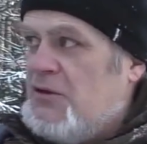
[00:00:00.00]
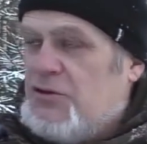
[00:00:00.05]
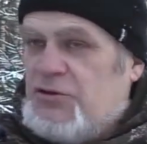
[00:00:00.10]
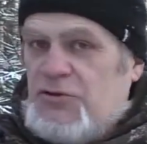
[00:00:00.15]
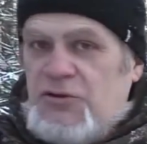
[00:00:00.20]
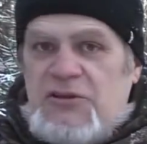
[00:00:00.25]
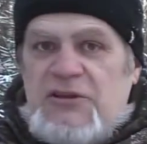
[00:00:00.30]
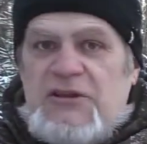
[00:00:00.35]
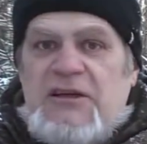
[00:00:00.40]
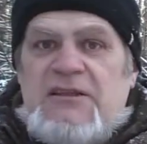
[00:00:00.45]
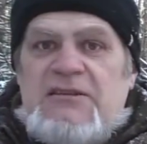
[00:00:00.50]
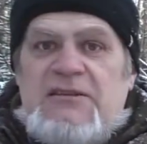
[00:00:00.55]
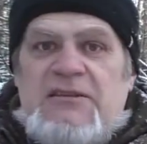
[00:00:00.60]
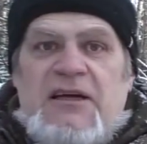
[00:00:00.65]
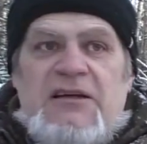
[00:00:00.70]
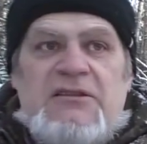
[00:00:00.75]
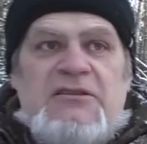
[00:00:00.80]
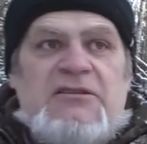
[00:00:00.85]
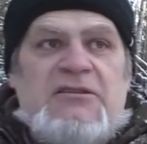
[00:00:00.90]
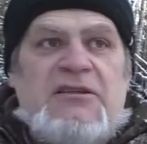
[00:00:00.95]
Что же
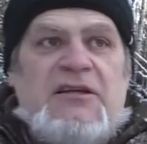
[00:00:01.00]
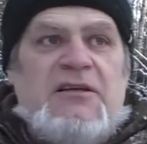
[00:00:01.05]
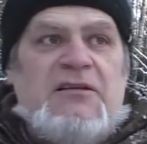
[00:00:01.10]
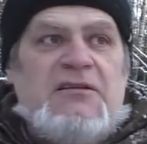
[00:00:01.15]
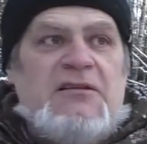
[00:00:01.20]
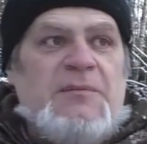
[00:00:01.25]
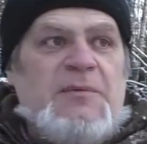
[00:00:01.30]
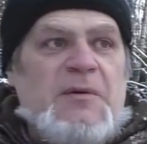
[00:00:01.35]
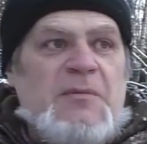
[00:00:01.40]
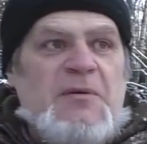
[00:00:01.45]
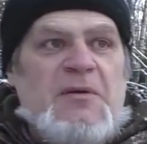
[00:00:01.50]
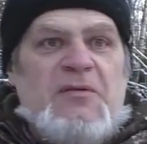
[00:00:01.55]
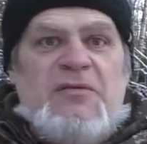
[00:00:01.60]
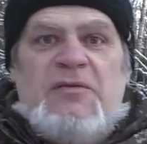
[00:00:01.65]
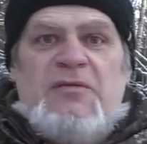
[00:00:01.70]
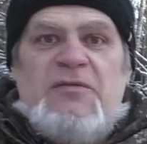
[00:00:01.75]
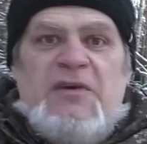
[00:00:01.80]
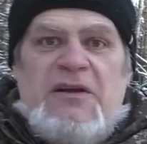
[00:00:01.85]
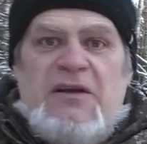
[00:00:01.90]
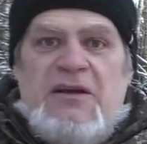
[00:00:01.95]
касается, например,
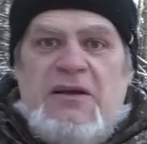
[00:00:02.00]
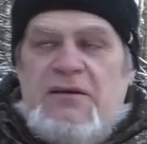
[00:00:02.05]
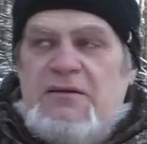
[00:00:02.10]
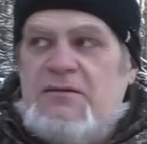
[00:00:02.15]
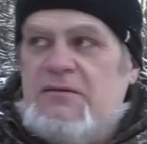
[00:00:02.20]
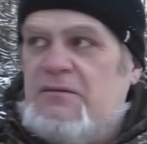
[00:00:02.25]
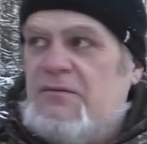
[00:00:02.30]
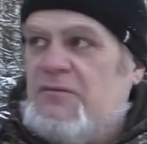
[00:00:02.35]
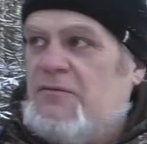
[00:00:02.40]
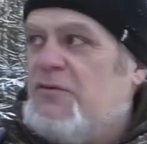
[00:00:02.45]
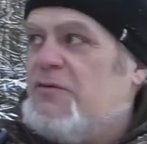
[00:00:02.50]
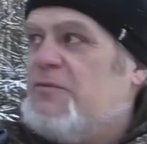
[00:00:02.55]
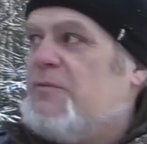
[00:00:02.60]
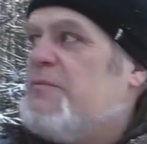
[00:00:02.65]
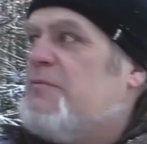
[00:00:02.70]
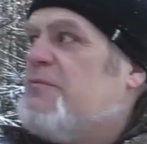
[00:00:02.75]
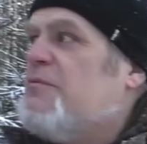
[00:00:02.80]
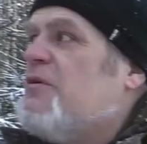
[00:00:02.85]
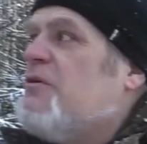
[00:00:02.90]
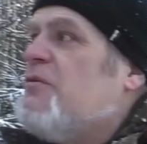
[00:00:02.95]
во дворе. Вот
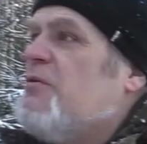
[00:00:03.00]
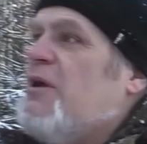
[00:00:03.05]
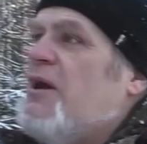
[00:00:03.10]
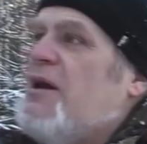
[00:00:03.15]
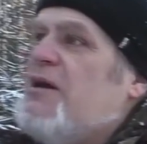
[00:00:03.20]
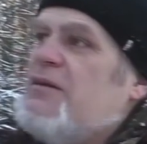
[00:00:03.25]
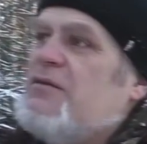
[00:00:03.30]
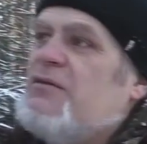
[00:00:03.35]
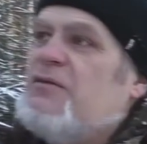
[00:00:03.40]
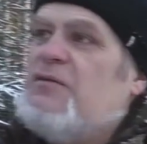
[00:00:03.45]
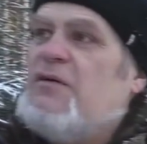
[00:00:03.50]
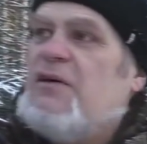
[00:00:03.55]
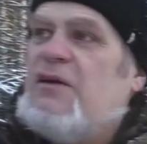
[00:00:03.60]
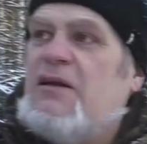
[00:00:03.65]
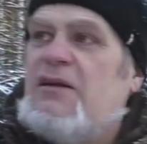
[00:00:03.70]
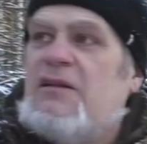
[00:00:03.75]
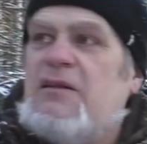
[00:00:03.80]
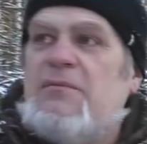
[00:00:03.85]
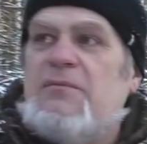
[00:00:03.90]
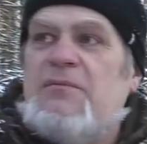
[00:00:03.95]
вы гуляете во
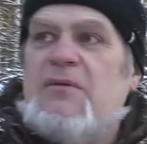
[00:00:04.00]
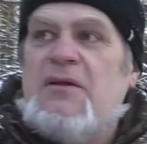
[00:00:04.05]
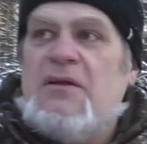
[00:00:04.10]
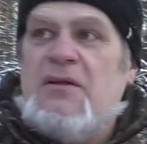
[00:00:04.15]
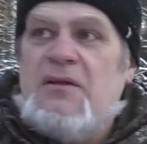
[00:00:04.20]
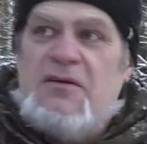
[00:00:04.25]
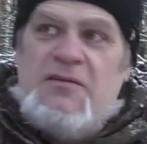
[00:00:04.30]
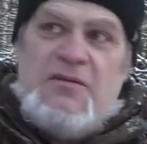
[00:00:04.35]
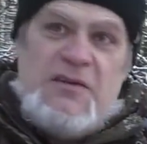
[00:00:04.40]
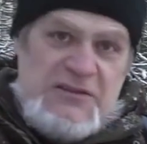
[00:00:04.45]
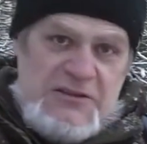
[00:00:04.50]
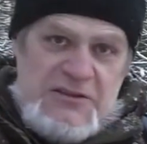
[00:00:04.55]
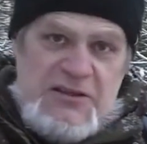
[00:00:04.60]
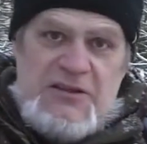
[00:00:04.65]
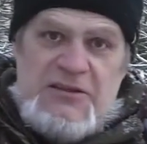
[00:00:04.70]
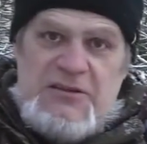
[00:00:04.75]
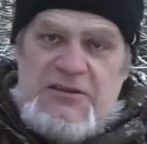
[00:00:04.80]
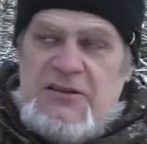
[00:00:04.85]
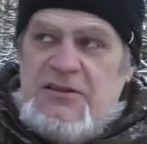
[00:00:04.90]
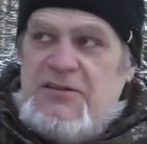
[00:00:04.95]
дворе, там во сне,
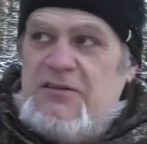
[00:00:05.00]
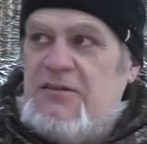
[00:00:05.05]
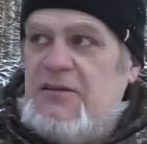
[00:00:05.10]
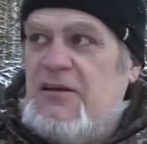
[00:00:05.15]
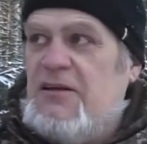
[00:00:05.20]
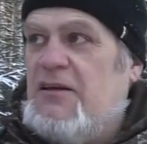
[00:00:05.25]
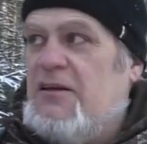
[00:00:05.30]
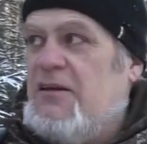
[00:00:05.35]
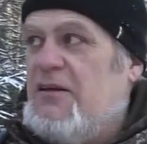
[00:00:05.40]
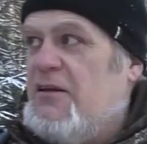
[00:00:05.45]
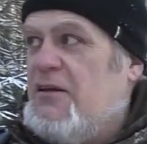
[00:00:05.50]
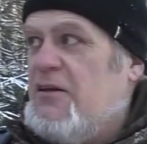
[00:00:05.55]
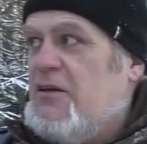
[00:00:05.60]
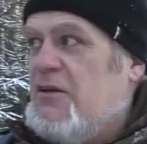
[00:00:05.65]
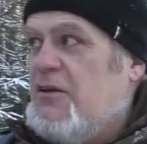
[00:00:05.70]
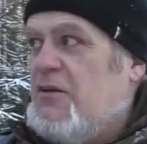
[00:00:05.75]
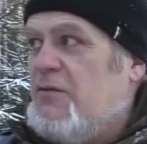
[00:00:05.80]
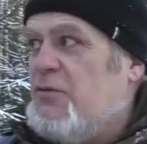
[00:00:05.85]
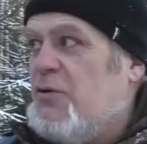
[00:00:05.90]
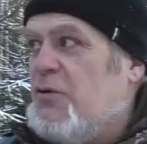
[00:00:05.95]
естественно –
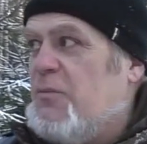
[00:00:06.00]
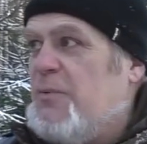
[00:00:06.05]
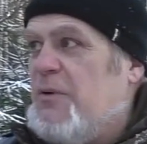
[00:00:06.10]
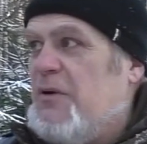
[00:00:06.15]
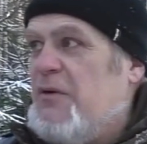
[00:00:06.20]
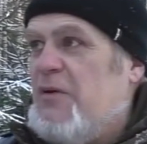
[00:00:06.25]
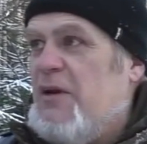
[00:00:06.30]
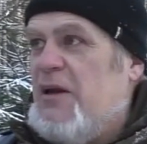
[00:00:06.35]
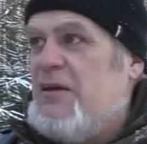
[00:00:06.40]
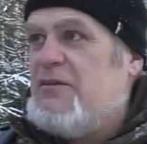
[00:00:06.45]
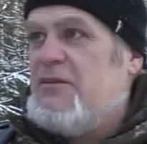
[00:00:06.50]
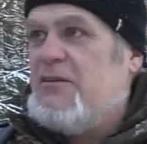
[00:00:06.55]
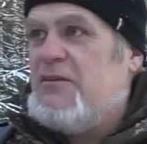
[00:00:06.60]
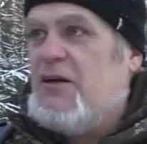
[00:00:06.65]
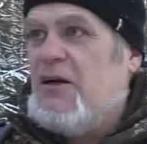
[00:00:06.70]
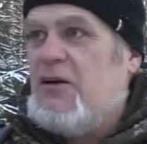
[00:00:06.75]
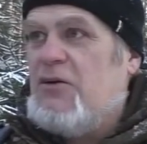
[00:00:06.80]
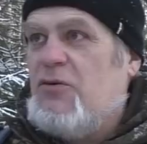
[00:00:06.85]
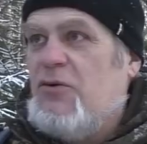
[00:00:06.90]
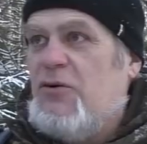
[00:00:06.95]
и вдруг появляется
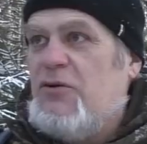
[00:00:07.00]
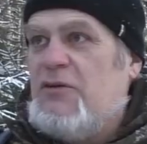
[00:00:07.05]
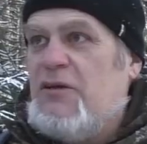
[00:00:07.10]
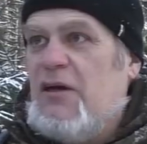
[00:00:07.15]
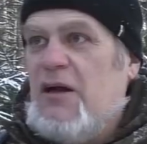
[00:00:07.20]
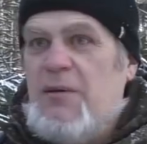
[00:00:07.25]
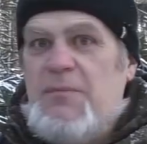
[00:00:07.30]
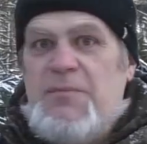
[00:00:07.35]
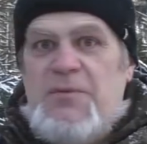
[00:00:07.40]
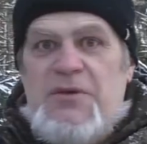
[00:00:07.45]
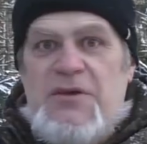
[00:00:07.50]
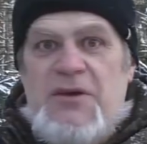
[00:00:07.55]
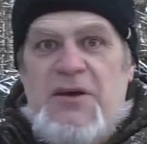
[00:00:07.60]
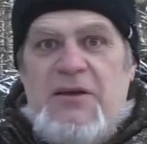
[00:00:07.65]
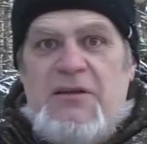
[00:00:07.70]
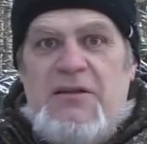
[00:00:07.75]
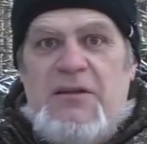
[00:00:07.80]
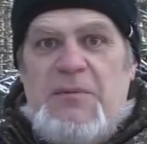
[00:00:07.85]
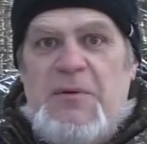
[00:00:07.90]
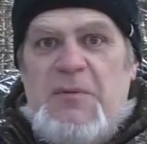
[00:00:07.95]
какой-то
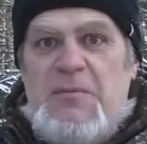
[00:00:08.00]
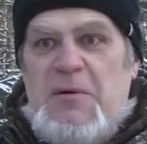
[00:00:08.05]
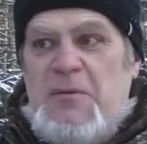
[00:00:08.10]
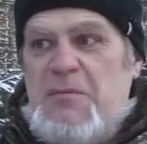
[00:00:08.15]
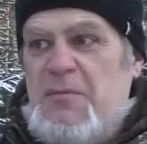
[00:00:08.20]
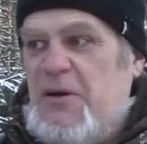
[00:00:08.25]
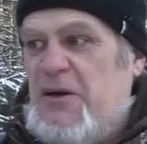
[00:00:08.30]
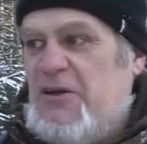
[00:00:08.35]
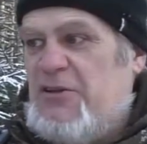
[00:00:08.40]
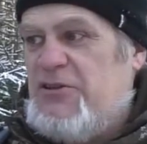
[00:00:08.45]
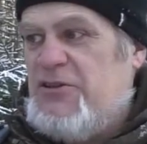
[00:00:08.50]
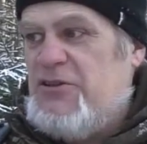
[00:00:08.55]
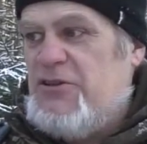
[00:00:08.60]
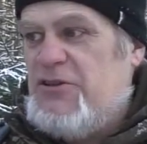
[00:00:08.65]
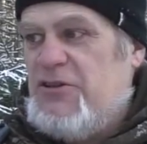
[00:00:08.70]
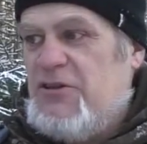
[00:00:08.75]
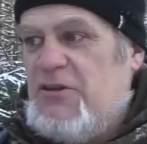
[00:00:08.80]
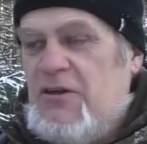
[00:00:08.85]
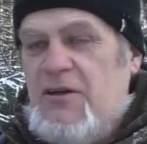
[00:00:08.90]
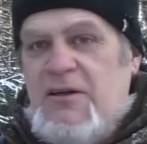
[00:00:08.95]
объект, например,
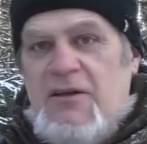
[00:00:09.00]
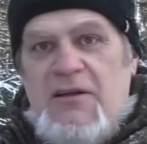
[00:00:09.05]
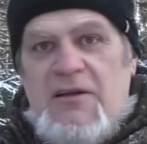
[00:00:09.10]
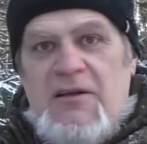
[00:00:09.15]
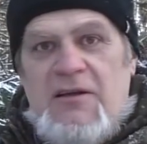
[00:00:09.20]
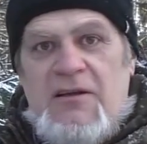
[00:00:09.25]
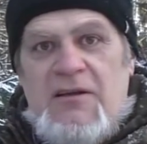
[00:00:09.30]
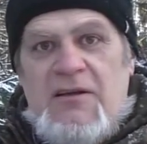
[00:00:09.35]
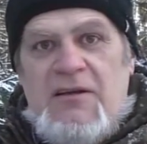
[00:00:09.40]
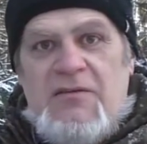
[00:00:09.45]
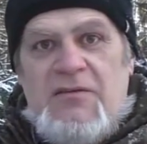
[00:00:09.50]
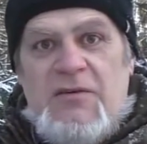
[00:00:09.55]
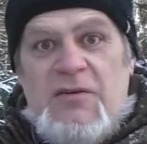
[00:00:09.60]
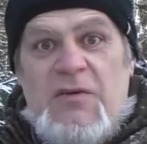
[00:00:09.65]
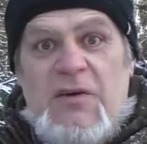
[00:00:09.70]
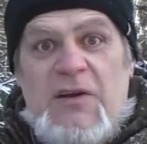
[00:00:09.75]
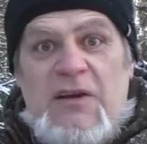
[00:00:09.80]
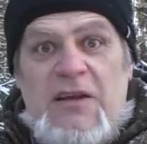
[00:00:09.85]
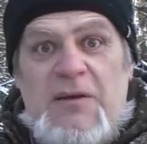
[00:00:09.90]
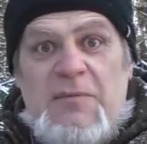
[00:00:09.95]
магазинчик, во
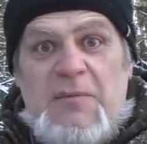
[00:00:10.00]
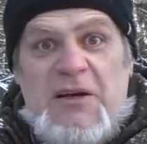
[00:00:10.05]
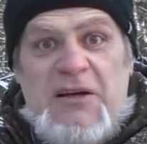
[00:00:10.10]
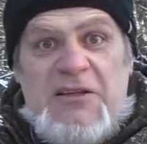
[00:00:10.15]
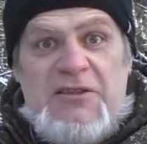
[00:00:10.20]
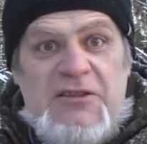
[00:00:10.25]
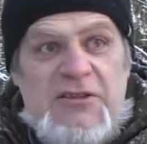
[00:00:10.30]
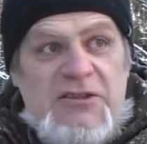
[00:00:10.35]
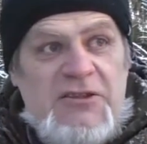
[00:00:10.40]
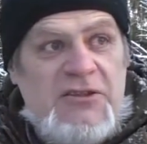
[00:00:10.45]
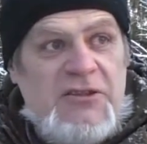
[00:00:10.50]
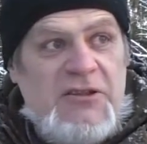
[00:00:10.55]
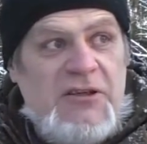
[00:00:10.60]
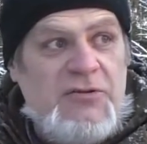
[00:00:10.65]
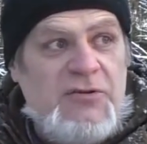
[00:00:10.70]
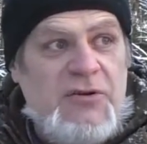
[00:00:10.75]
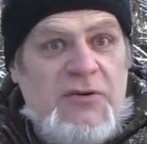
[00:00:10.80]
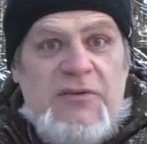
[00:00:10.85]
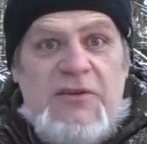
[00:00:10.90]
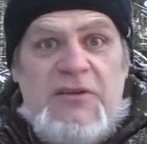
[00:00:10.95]
дворе магазинчик,
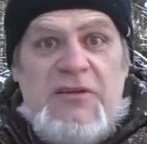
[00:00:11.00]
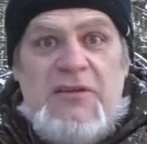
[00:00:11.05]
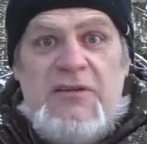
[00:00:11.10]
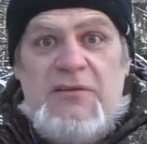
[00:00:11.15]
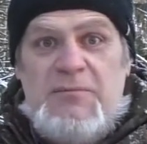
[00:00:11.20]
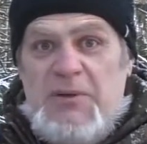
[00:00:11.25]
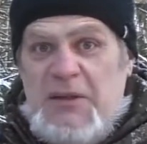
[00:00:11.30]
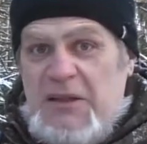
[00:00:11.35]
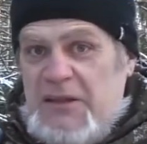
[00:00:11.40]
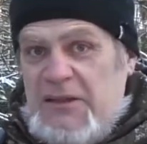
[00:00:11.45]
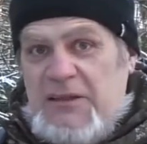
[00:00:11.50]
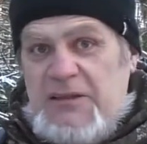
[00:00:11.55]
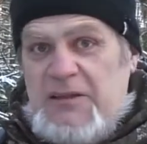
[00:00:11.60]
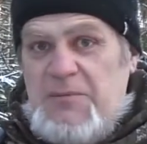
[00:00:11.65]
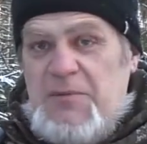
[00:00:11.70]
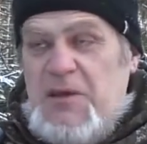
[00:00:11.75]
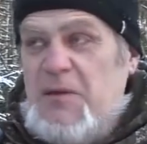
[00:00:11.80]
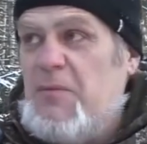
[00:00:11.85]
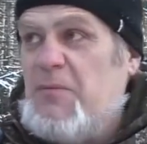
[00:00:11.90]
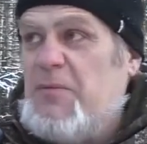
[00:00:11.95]
которого под
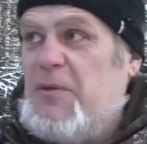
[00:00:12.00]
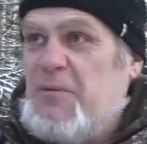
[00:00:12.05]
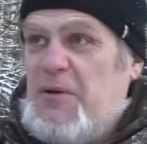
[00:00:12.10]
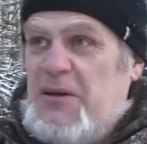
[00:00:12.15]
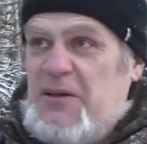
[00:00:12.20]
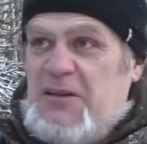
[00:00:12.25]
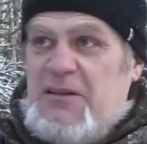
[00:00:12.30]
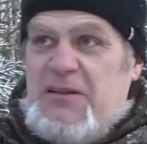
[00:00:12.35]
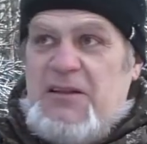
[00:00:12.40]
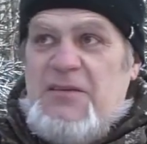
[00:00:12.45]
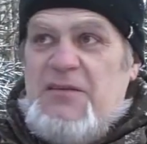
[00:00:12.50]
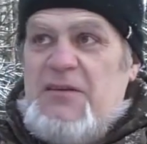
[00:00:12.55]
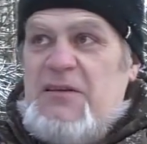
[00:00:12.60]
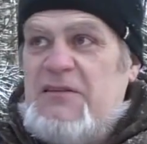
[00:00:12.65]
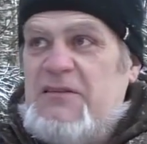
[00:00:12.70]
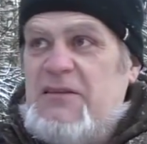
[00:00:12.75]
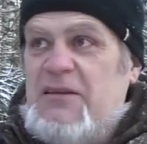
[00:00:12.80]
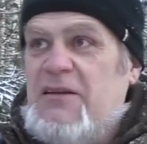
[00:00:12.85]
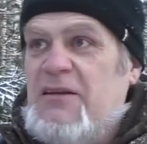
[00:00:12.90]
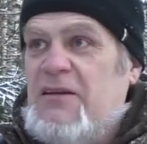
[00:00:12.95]
открытым небом, там какие-то
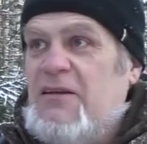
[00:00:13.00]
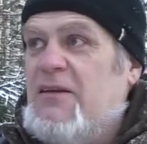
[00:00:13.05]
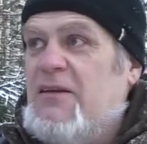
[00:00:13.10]
навесы.